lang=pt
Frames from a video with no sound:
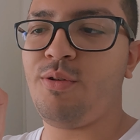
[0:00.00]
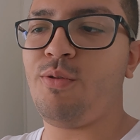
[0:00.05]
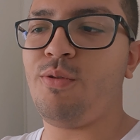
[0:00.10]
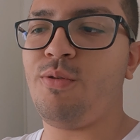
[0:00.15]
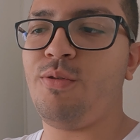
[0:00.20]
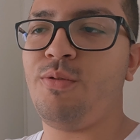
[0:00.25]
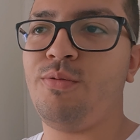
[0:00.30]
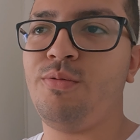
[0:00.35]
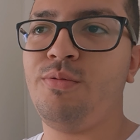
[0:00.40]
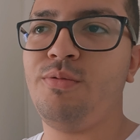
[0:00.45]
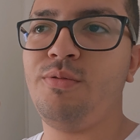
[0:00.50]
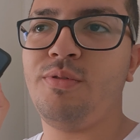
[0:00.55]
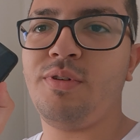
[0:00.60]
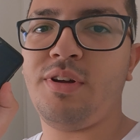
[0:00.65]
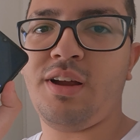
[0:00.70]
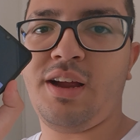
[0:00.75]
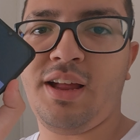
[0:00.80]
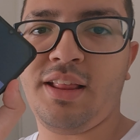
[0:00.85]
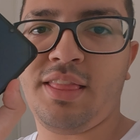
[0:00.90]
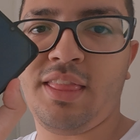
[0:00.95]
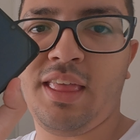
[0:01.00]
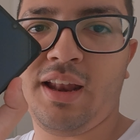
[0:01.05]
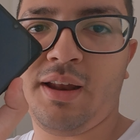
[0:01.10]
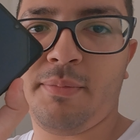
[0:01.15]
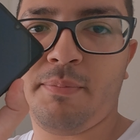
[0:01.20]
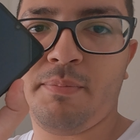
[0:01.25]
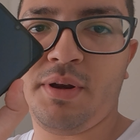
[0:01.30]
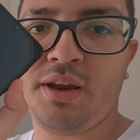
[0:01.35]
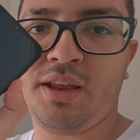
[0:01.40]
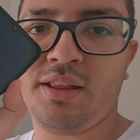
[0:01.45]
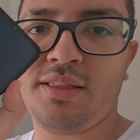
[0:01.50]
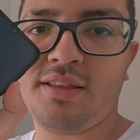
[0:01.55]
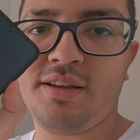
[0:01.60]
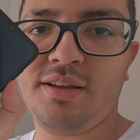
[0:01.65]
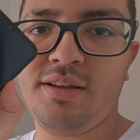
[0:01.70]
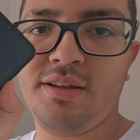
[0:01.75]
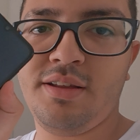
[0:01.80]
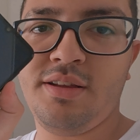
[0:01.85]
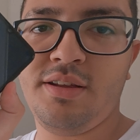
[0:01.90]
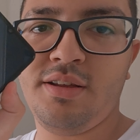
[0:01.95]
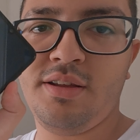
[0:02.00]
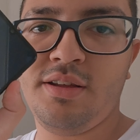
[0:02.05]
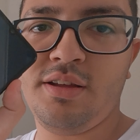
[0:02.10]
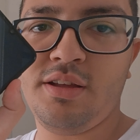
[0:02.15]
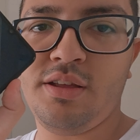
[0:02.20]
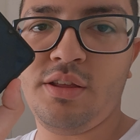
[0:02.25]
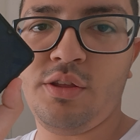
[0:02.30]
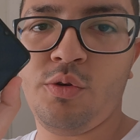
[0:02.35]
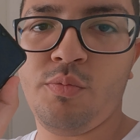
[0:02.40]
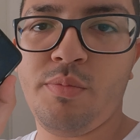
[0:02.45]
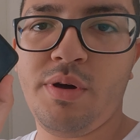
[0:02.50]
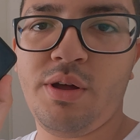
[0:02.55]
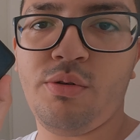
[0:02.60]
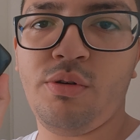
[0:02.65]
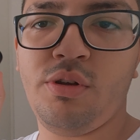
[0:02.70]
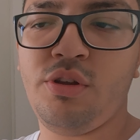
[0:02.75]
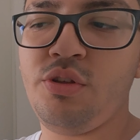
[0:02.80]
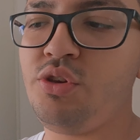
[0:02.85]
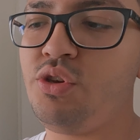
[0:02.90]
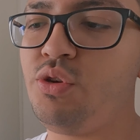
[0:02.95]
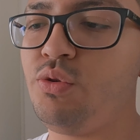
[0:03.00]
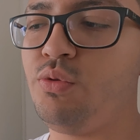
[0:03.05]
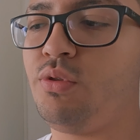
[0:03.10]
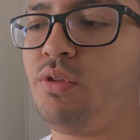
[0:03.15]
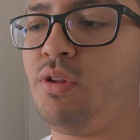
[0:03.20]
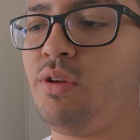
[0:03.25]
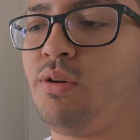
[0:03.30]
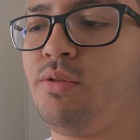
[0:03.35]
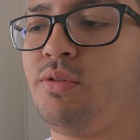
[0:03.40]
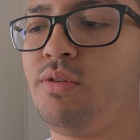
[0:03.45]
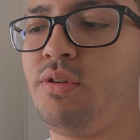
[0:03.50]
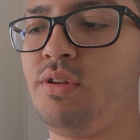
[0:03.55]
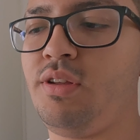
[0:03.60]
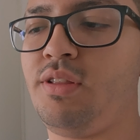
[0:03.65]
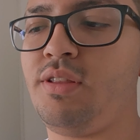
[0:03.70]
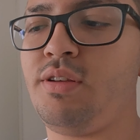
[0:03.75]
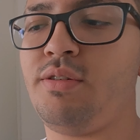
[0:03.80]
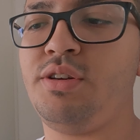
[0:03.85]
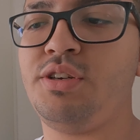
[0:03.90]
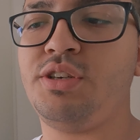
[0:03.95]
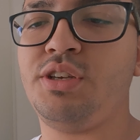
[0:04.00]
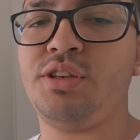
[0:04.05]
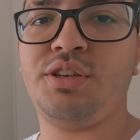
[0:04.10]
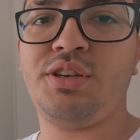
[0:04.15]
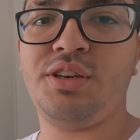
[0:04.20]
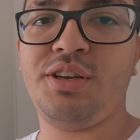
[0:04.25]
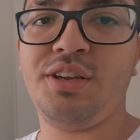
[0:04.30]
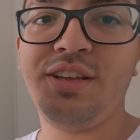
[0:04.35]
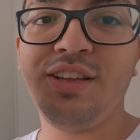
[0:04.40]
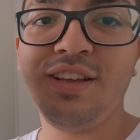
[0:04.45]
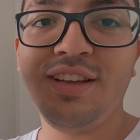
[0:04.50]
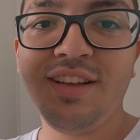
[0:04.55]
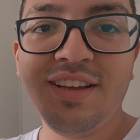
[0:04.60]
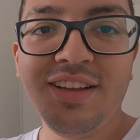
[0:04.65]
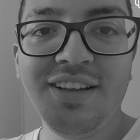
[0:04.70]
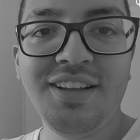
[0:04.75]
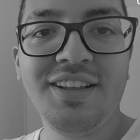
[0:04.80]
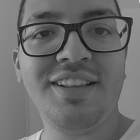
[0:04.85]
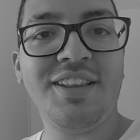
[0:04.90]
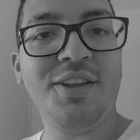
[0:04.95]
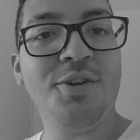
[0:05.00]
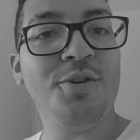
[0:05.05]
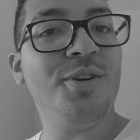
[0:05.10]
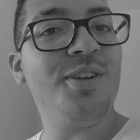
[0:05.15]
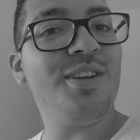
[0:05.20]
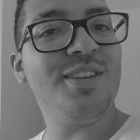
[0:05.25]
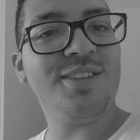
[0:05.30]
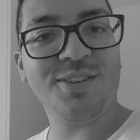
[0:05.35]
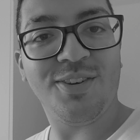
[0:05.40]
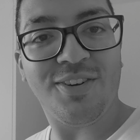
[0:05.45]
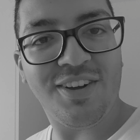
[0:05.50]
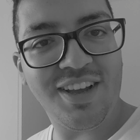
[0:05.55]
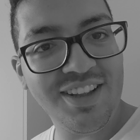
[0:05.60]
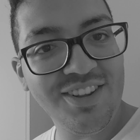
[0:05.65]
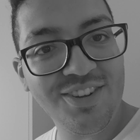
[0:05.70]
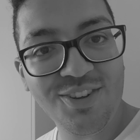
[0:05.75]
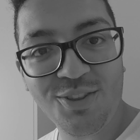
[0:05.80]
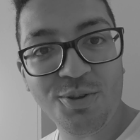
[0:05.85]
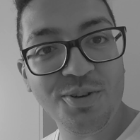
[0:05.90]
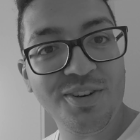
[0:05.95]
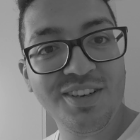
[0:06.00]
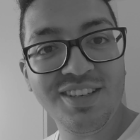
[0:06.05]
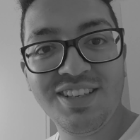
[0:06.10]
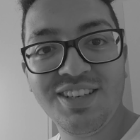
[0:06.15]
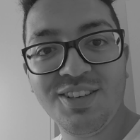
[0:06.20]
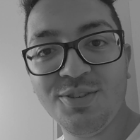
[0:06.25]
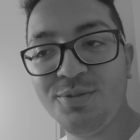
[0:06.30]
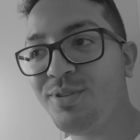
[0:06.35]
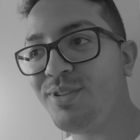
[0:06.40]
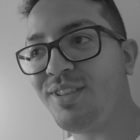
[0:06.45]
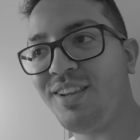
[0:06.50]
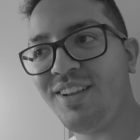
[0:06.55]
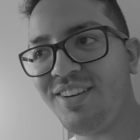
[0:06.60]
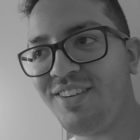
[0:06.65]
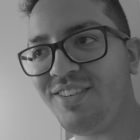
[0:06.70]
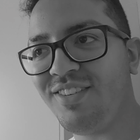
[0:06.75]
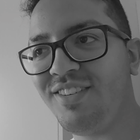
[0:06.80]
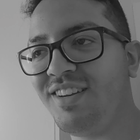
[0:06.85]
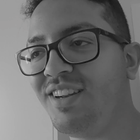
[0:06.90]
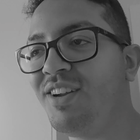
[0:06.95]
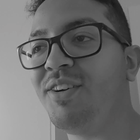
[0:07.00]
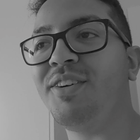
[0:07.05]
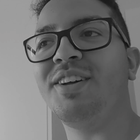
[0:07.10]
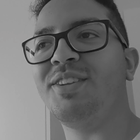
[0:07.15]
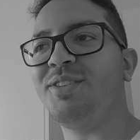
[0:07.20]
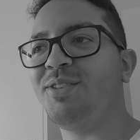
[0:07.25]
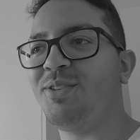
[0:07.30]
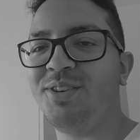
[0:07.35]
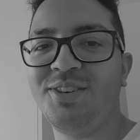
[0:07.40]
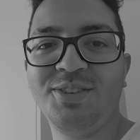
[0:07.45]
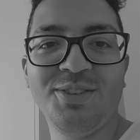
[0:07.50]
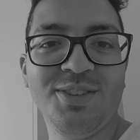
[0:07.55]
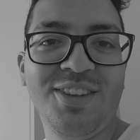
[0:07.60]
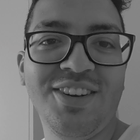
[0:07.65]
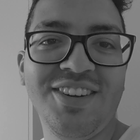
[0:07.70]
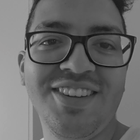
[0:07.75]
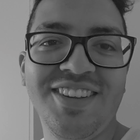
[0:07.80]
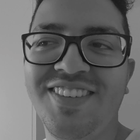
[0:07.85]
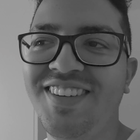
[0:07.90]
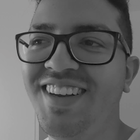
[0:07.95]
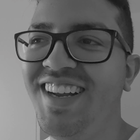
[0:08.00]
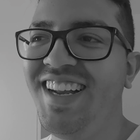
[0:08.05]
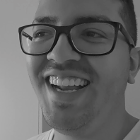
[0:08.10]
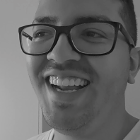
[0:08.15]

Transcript: com a tela preta e o barulhinho de útero. Então a gente tem o nosso redutor de útero. Não, redutor de útero não.